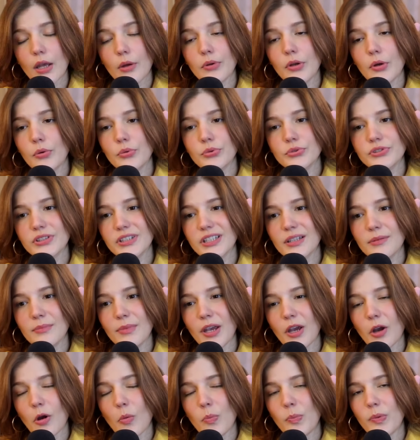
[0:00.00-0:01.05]
Eu não consegui me
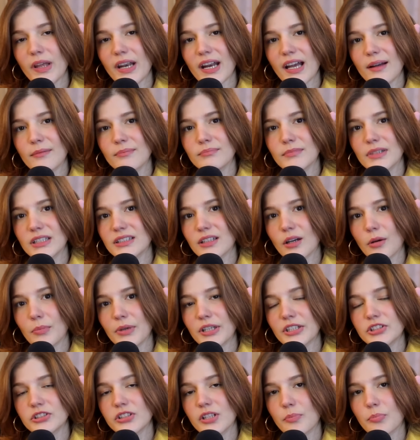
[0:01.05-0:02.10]
recuperar
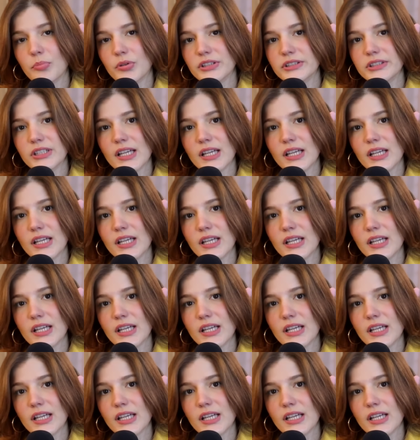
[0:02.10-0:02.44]
mentalmente depois